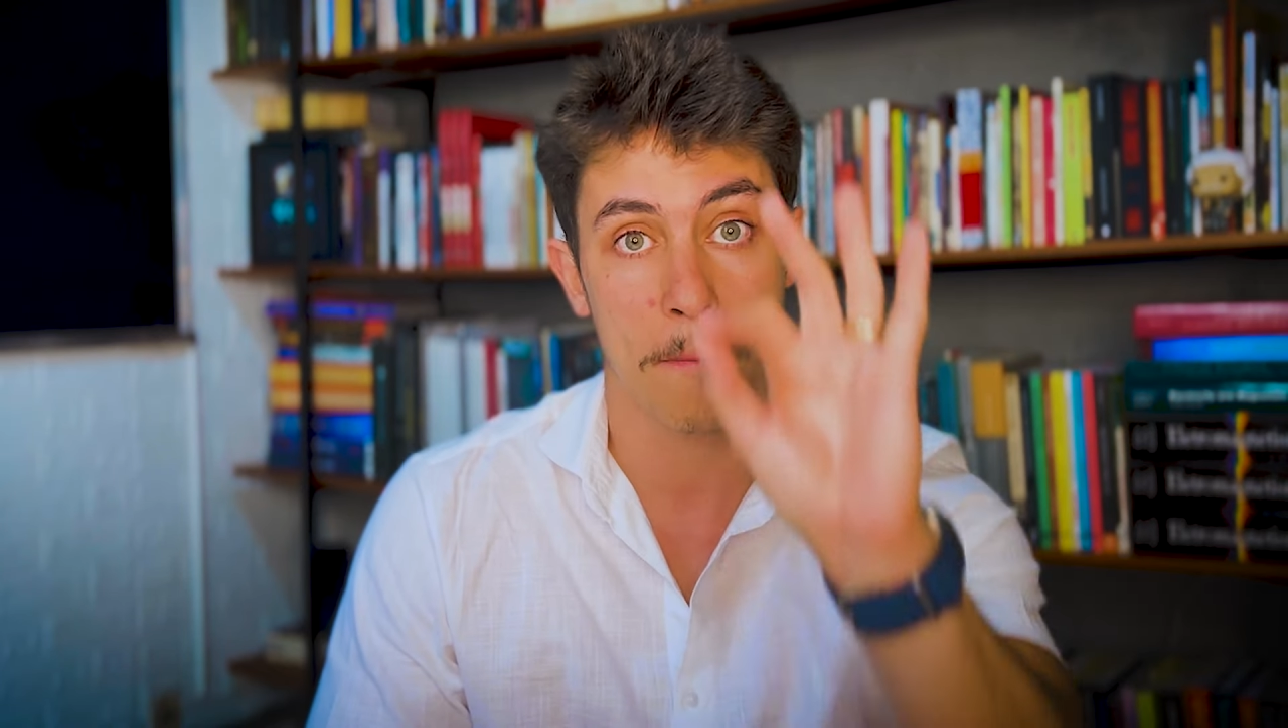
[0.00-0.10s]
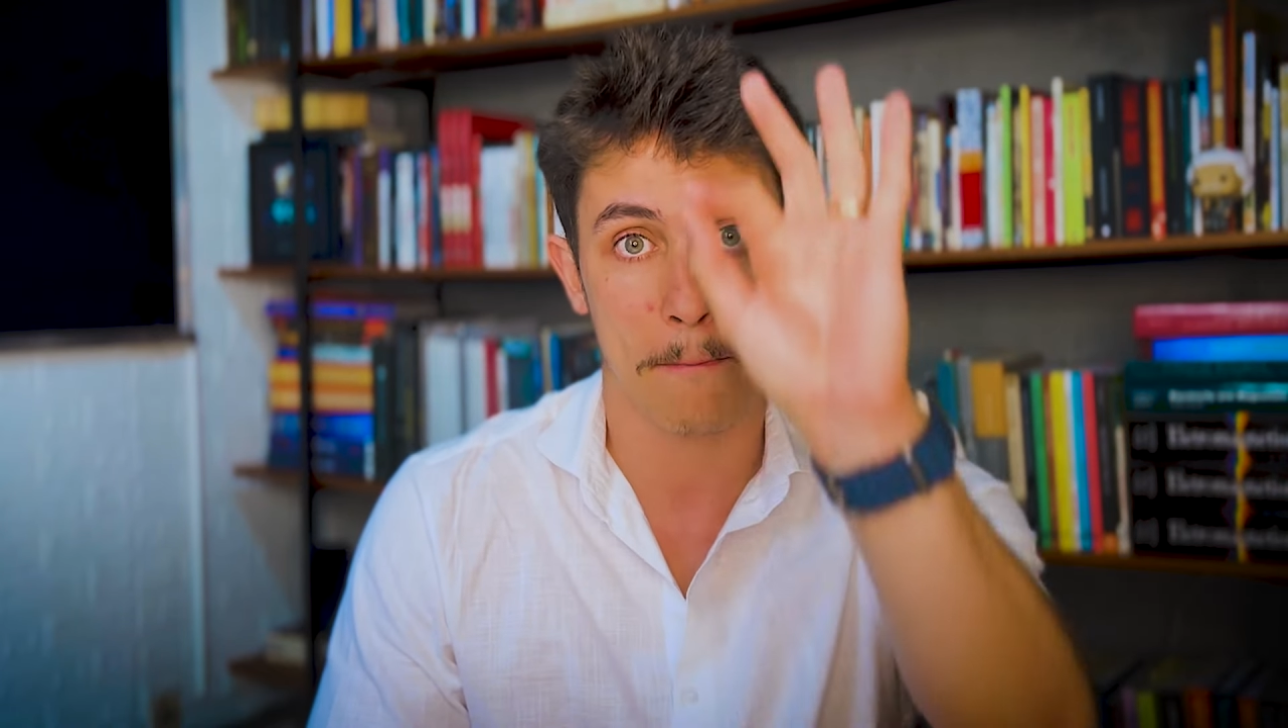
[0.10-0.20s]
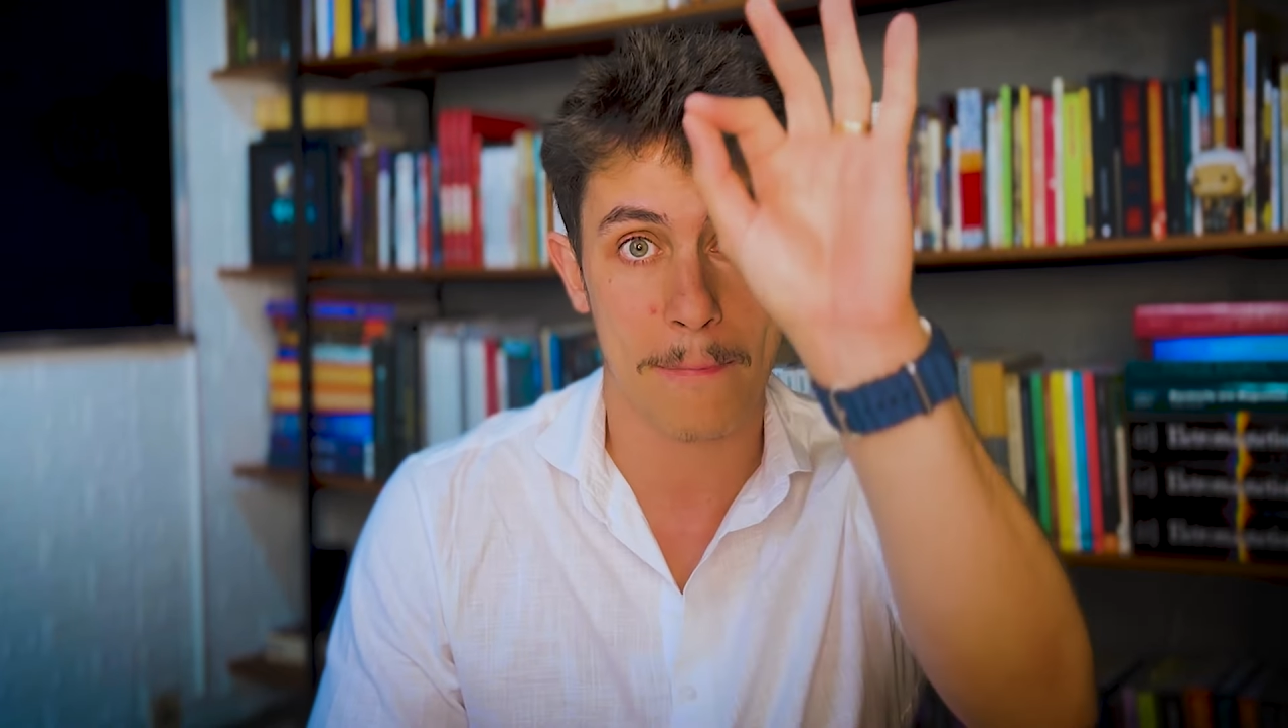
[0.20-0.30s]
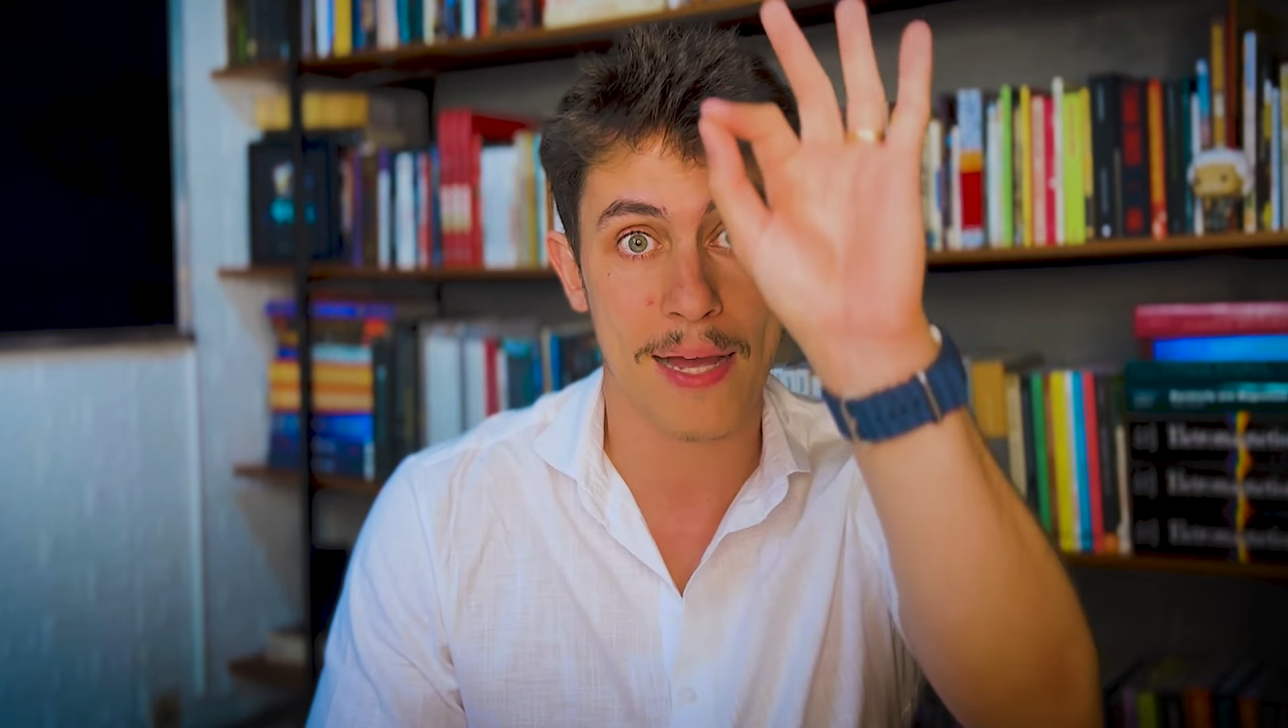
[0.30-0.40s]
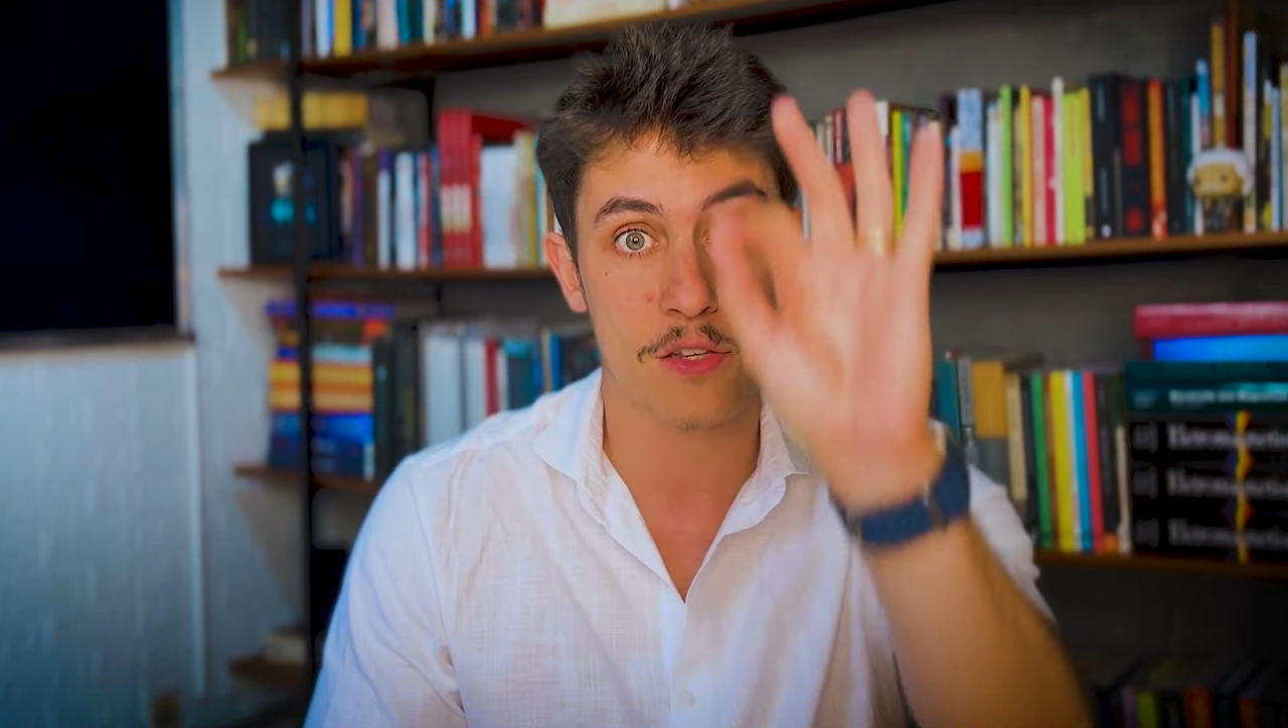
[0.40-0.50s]

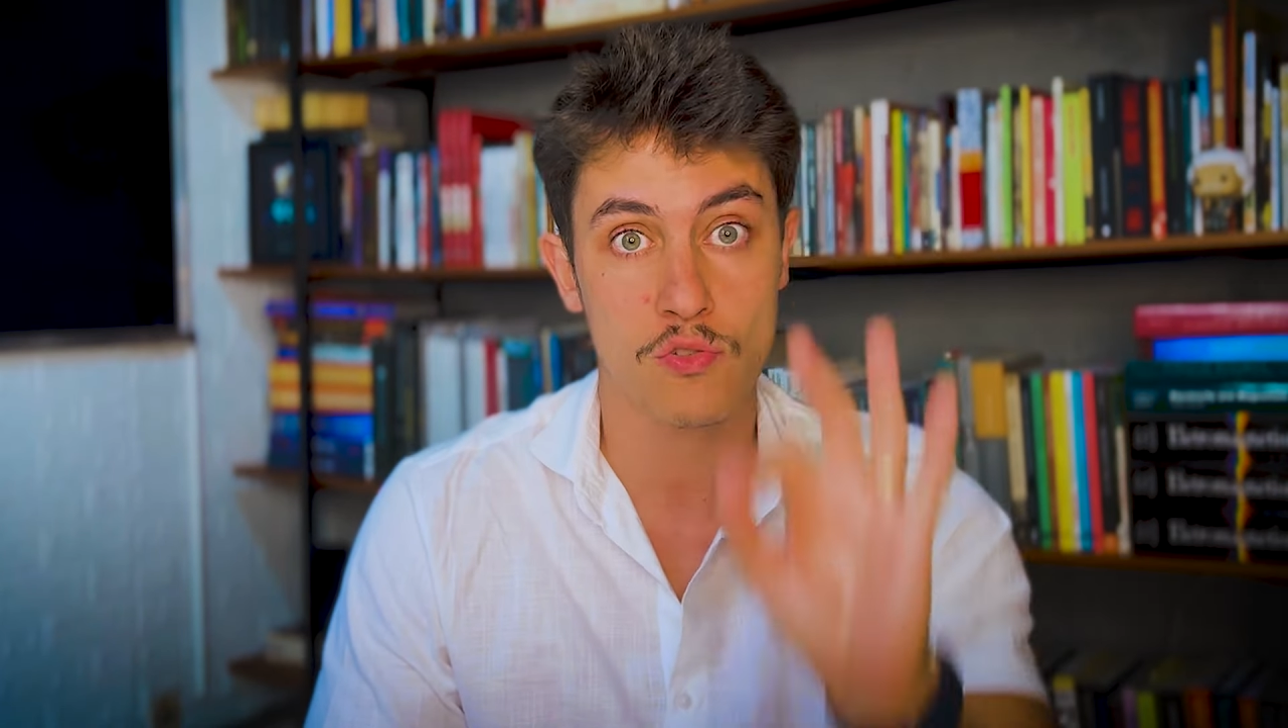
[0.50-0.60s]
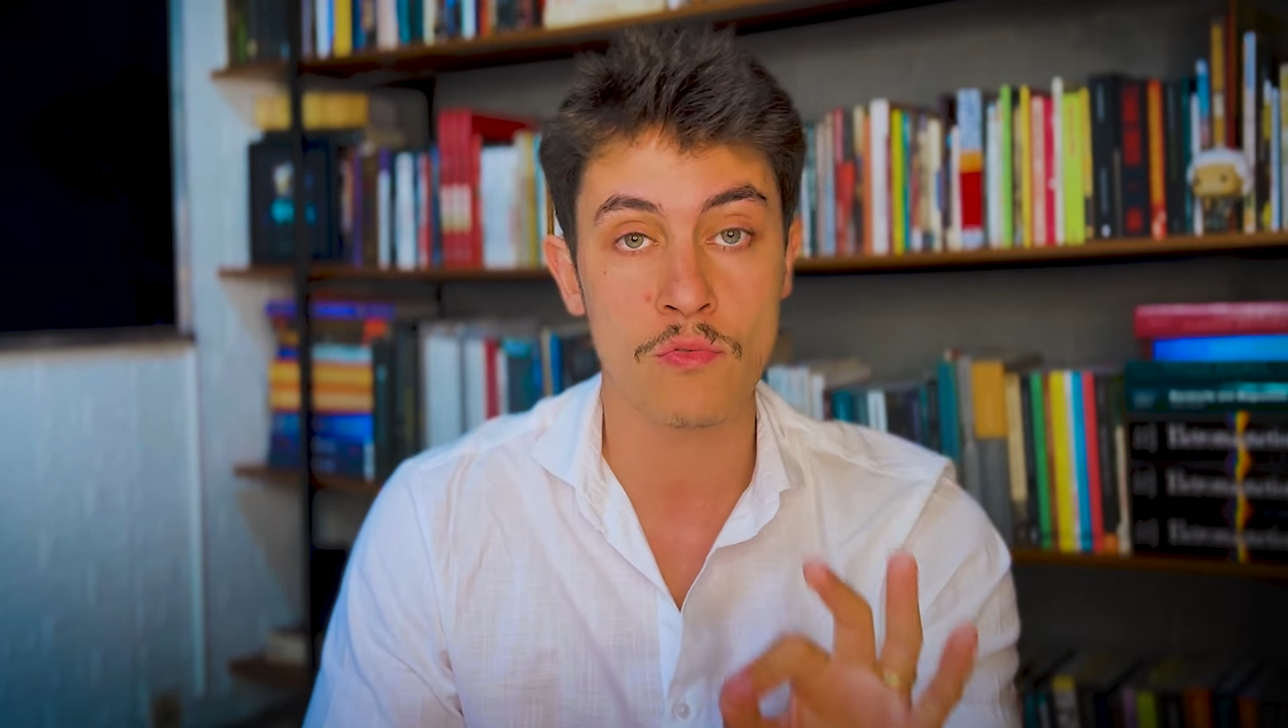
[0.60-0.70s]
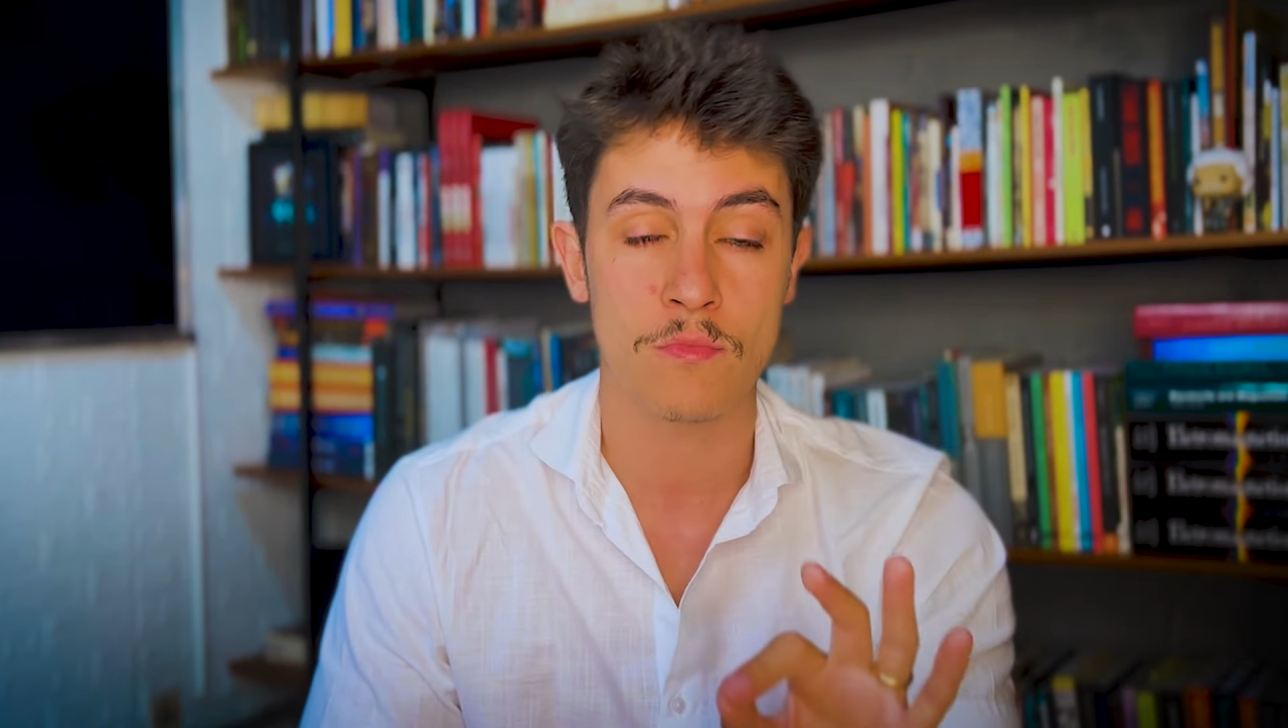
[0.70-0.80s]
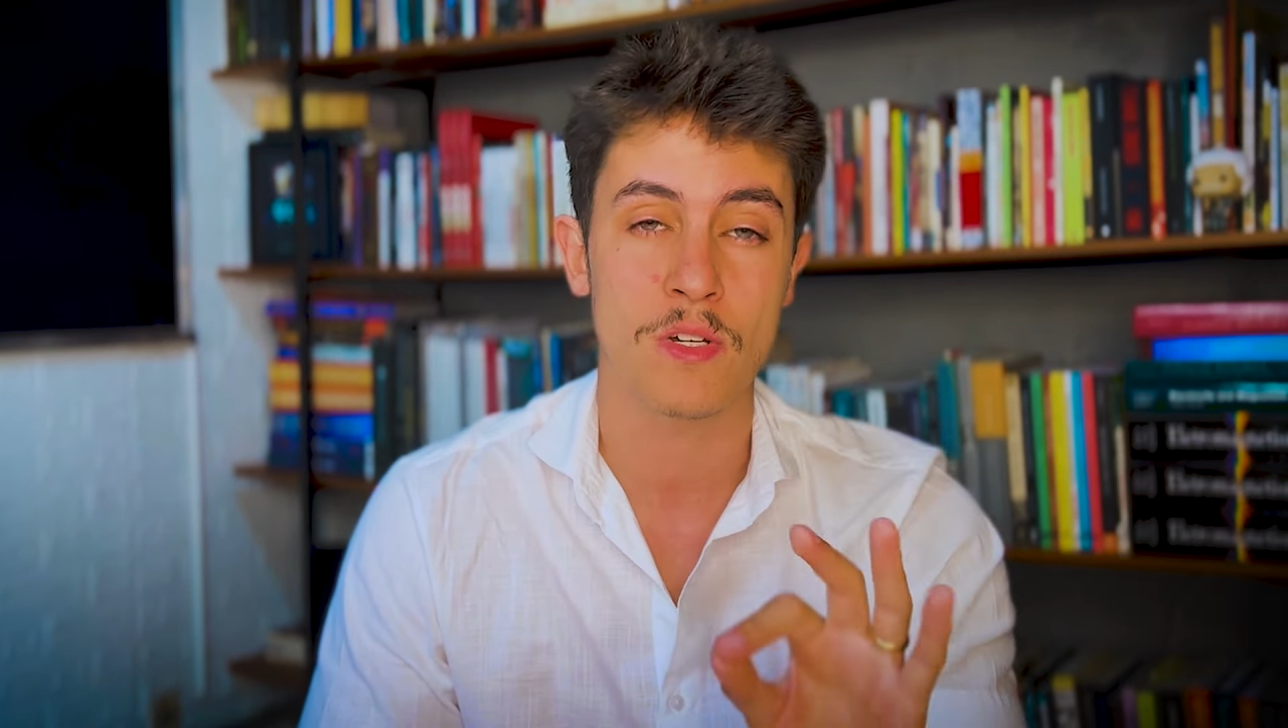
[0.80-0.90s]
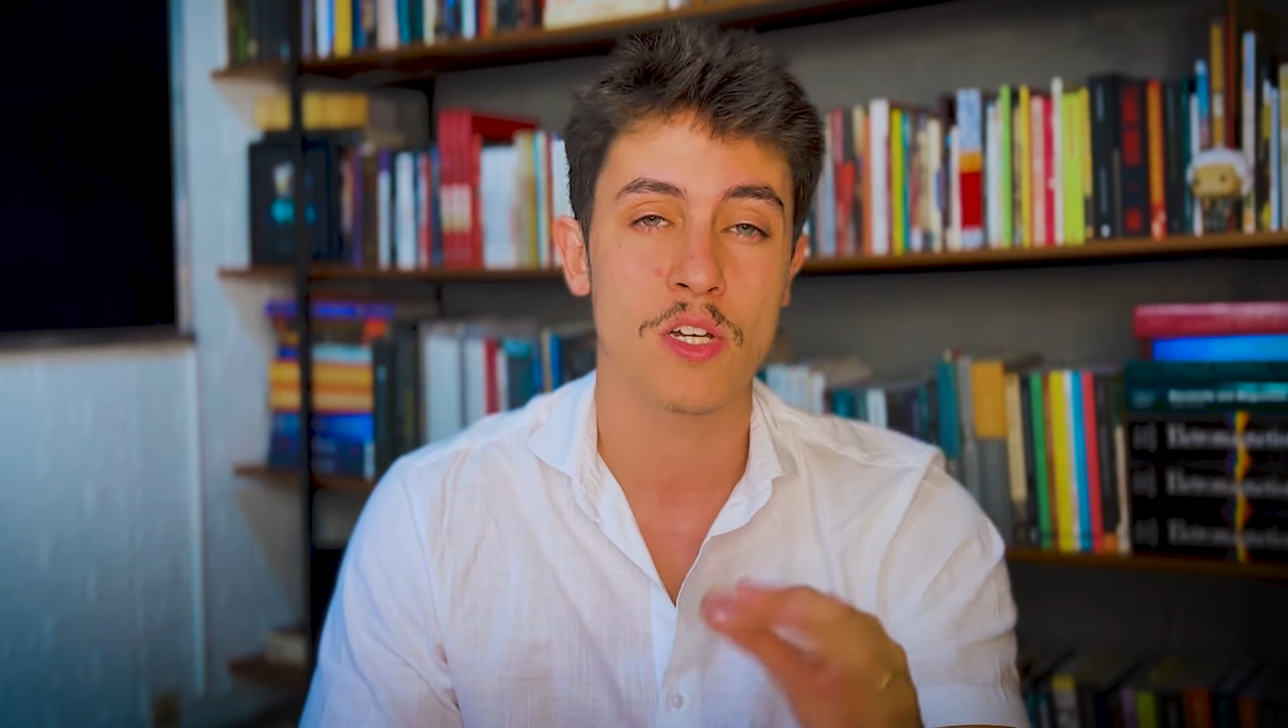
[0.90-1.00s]
mais 1,
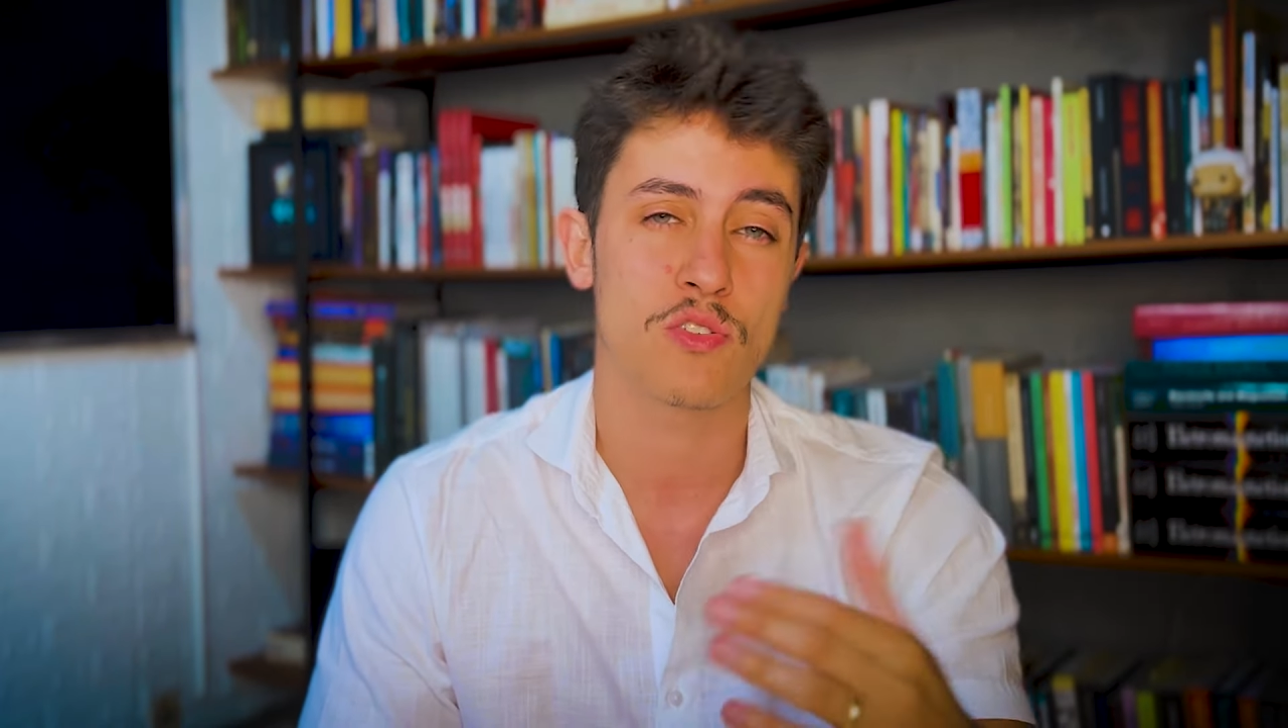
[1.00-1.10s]
um,